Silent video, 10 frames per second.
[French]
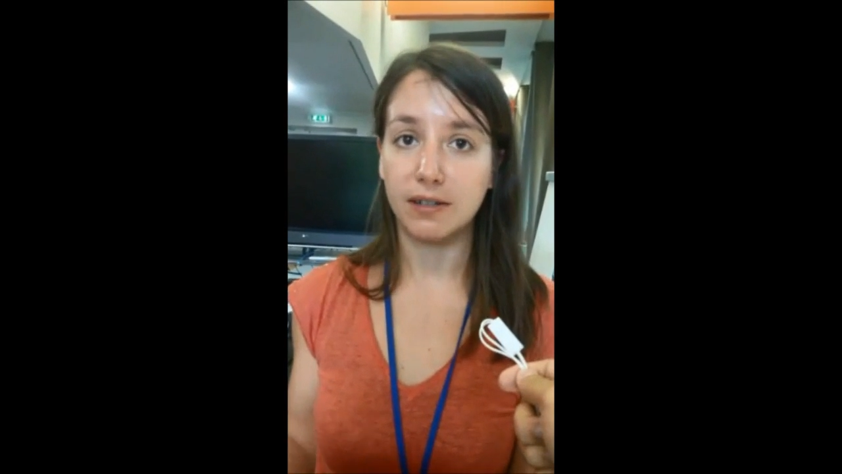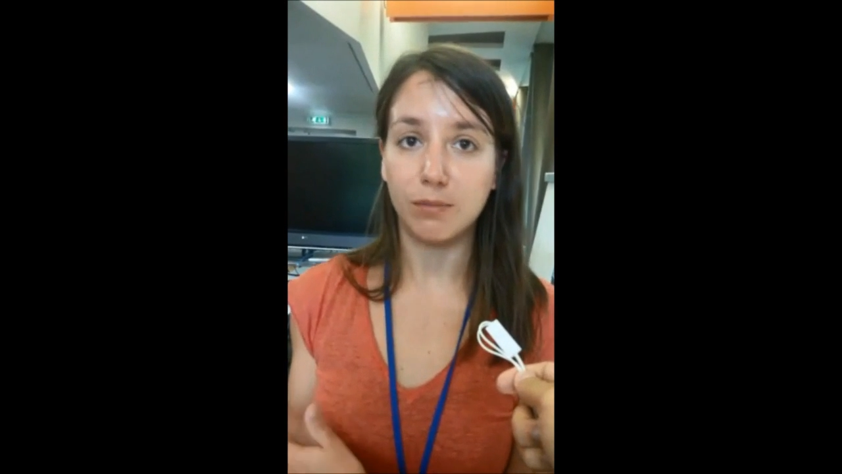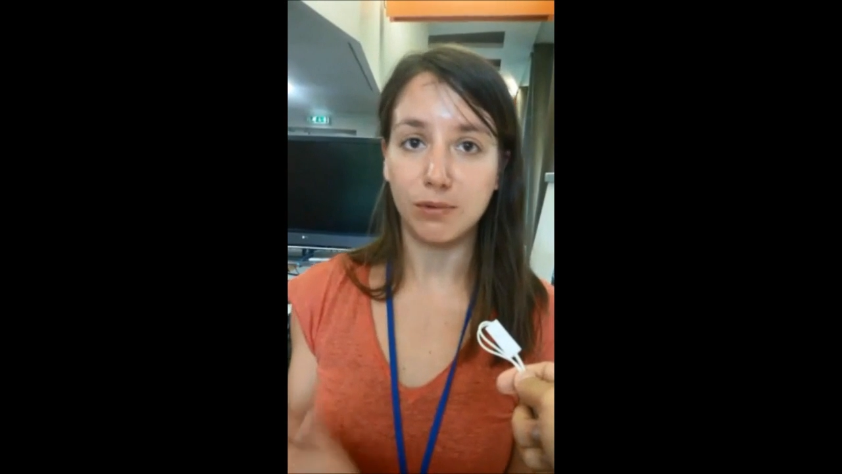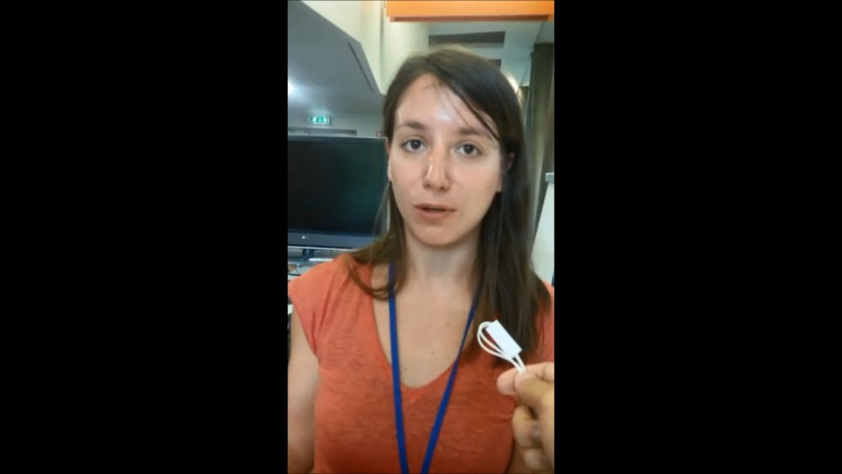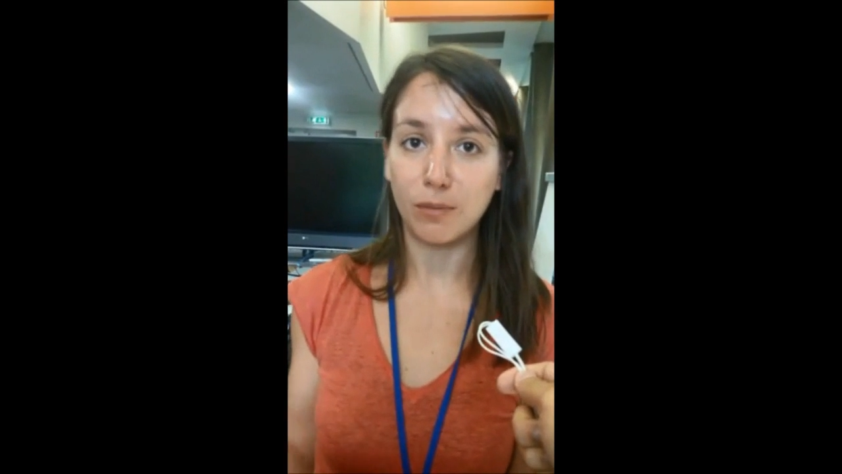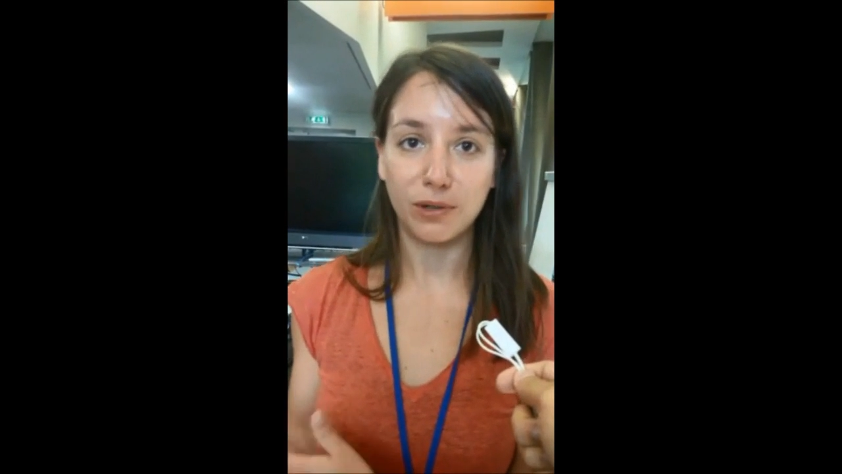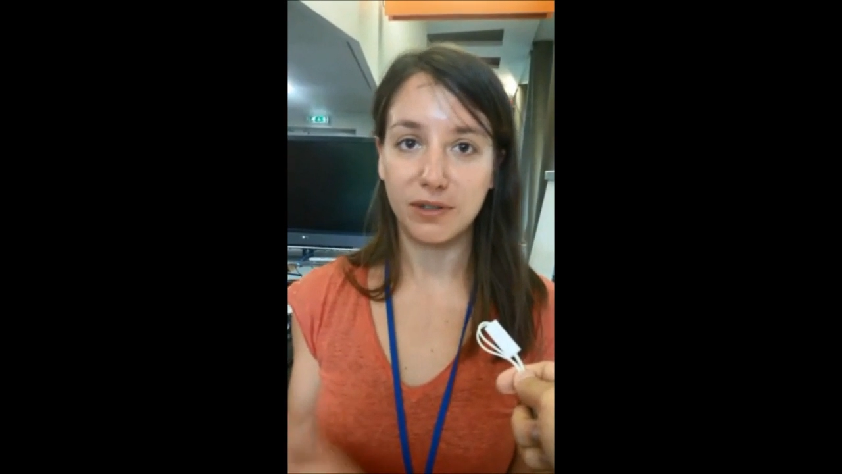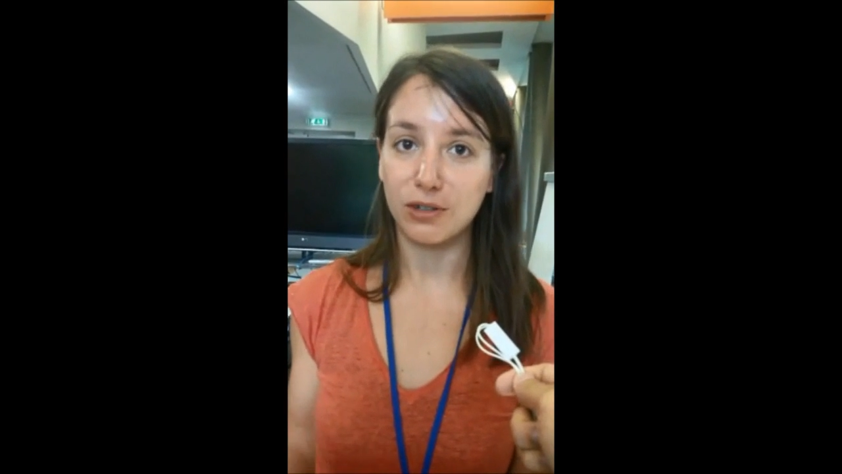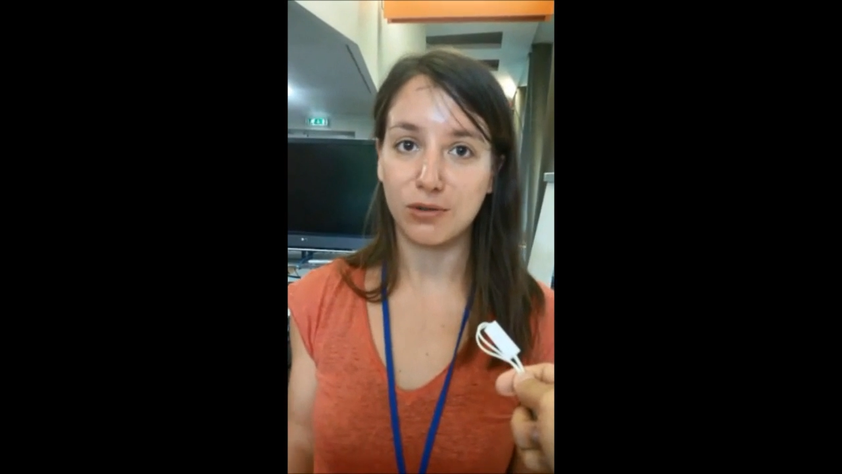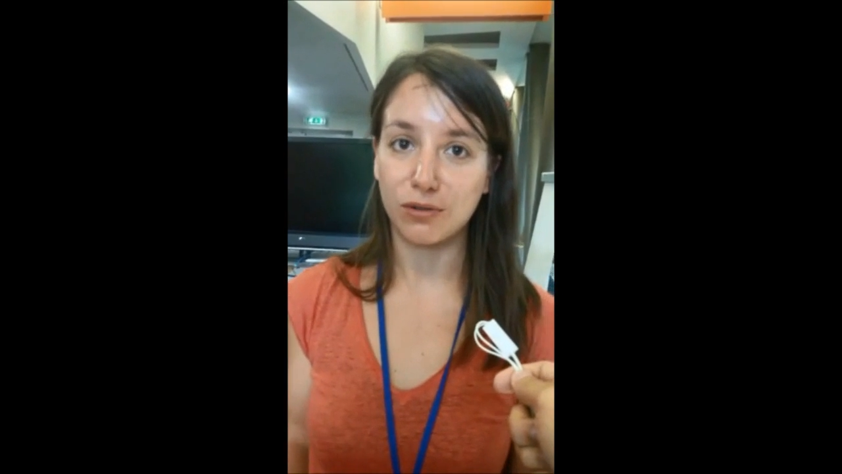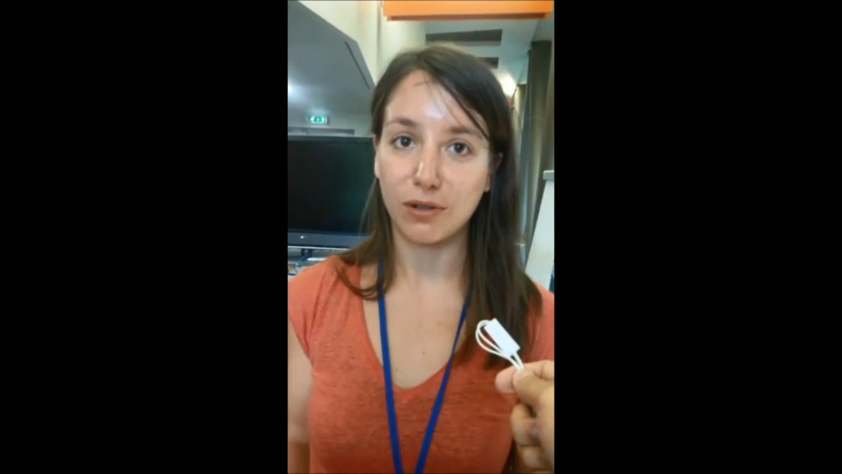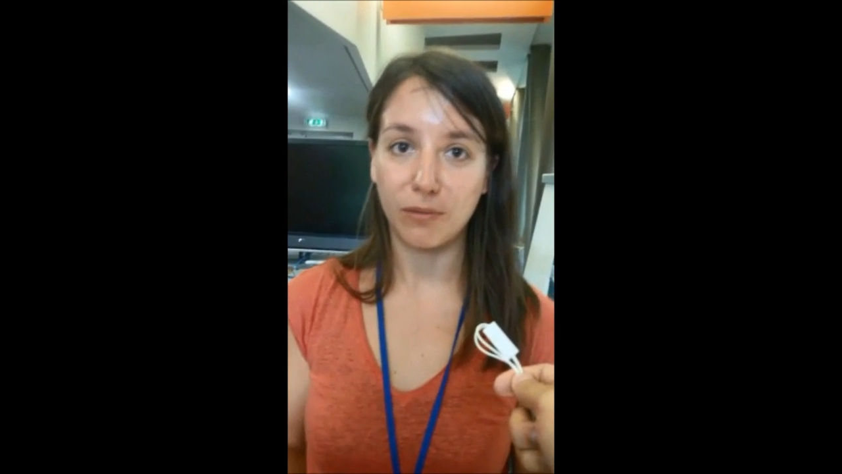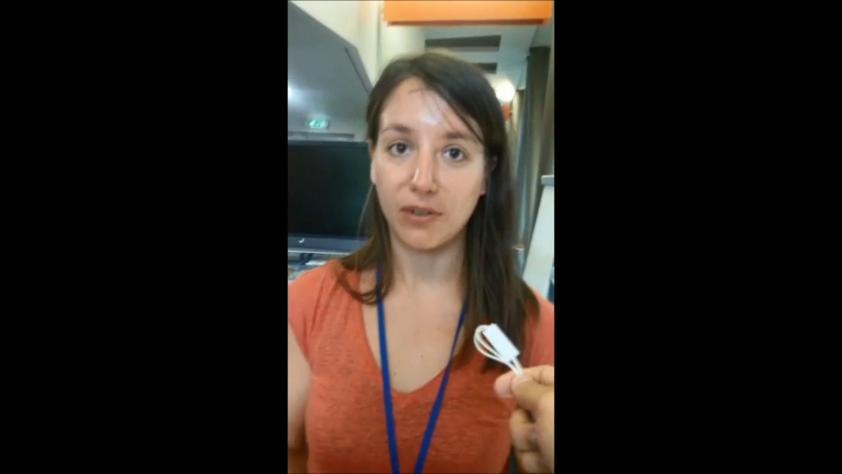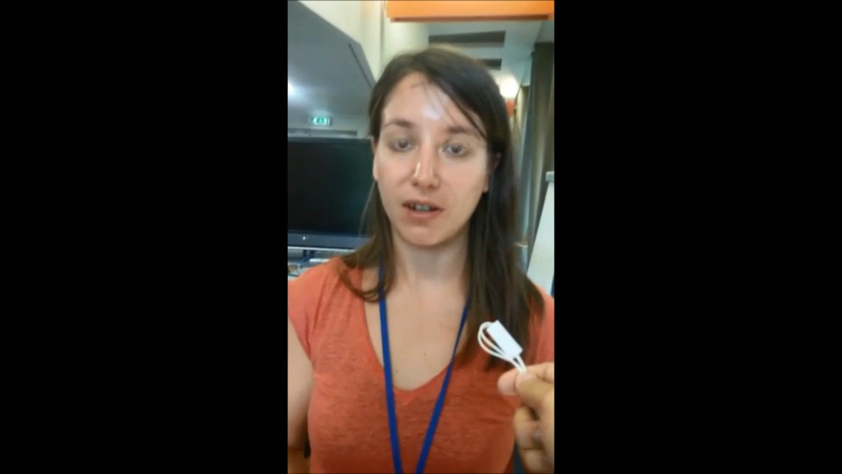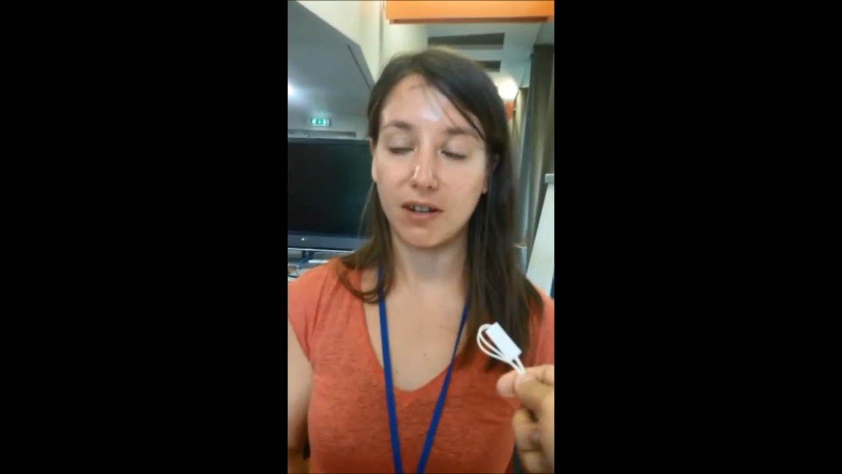des PowerPoint, des choses
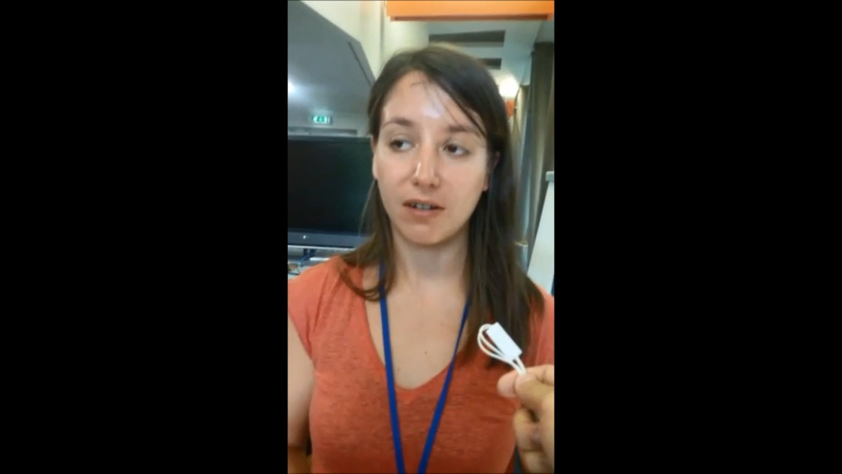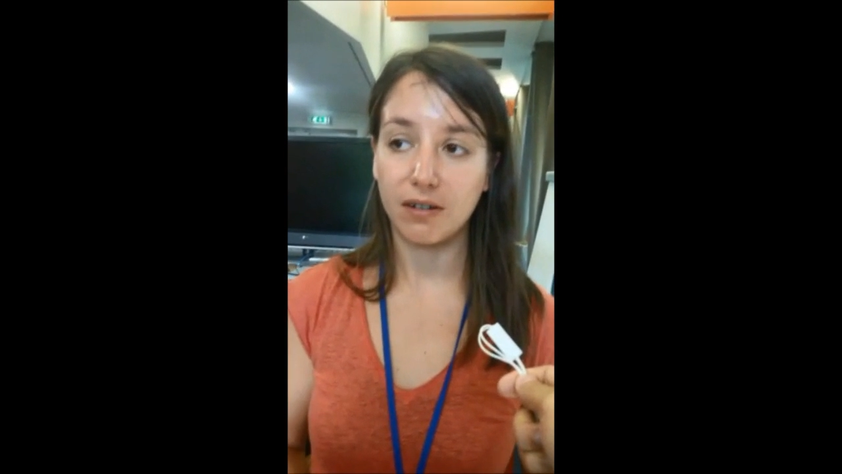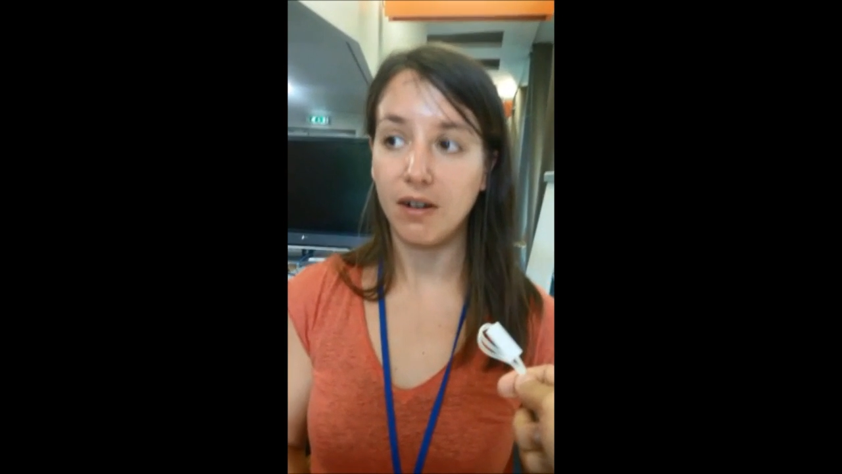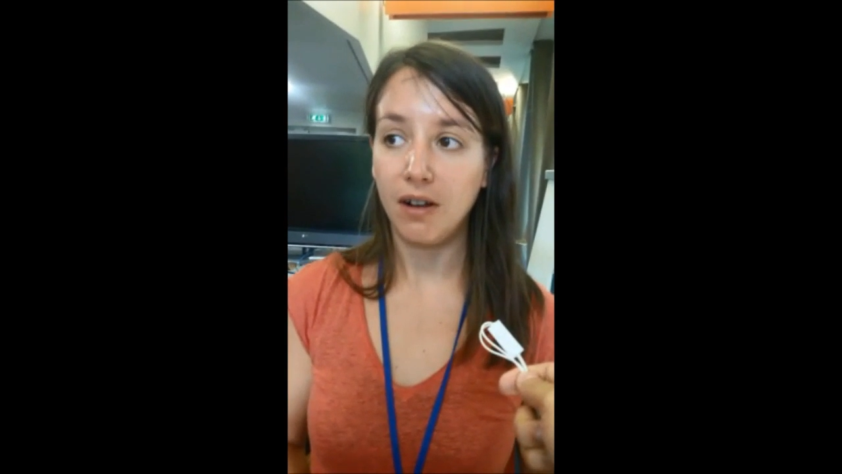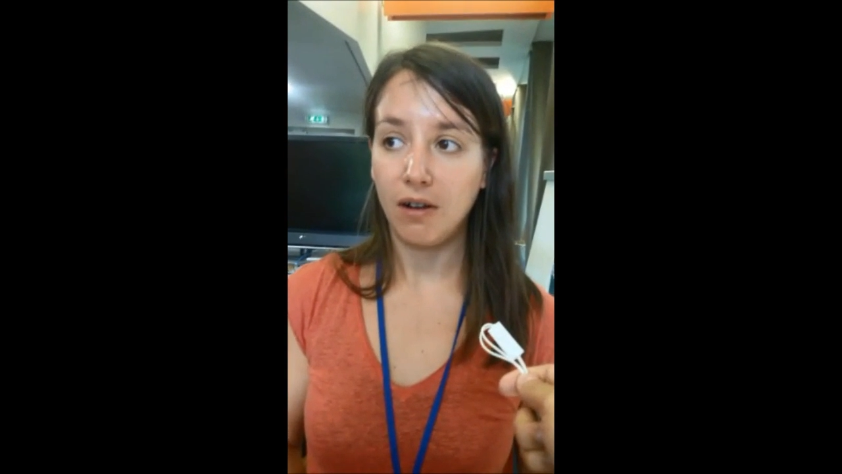comme ça,